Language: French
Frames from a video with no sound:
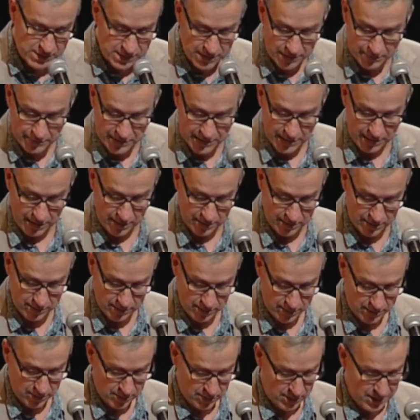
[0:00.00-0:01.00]
sait bien,
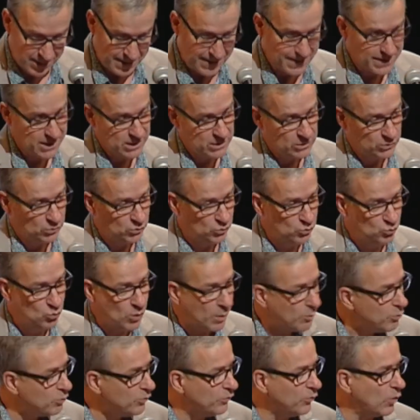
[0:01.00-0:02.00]

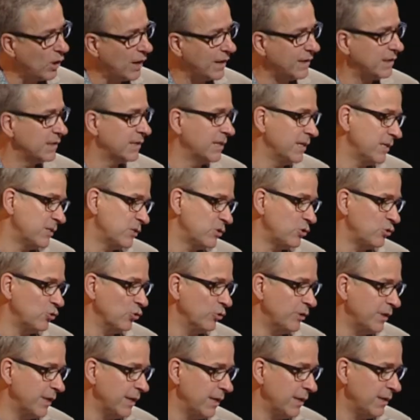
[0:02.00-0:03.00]
doit pouvoir être
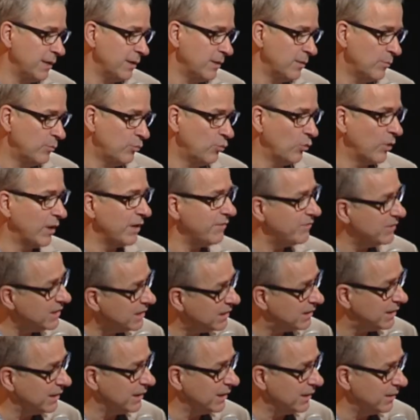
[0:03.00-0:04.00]
questionné pour
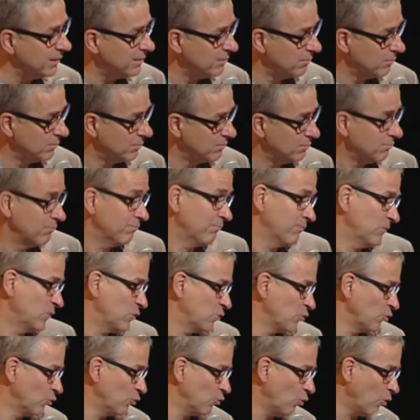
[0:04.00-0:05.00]
éviter
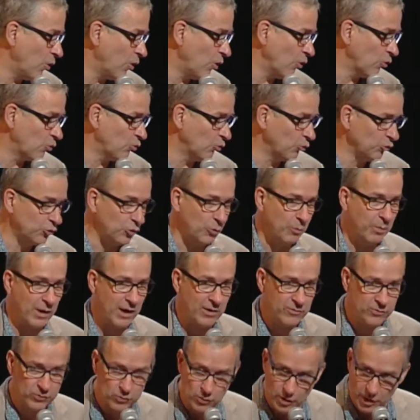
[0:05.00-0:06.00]
ce qu'on rencontre
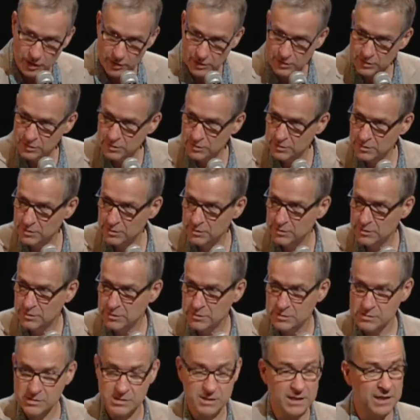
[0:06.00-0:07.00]
parfois,
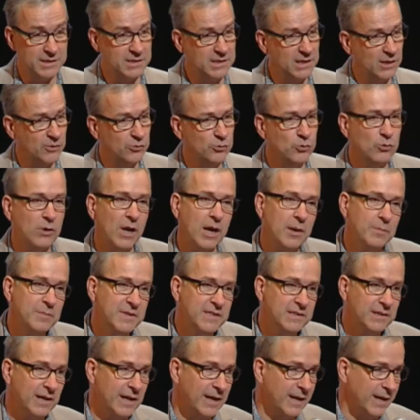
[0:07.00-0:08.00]
c'est-à-dire de
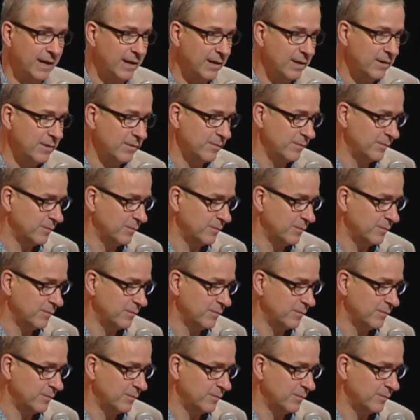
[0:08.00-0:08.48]
l'arbitraire,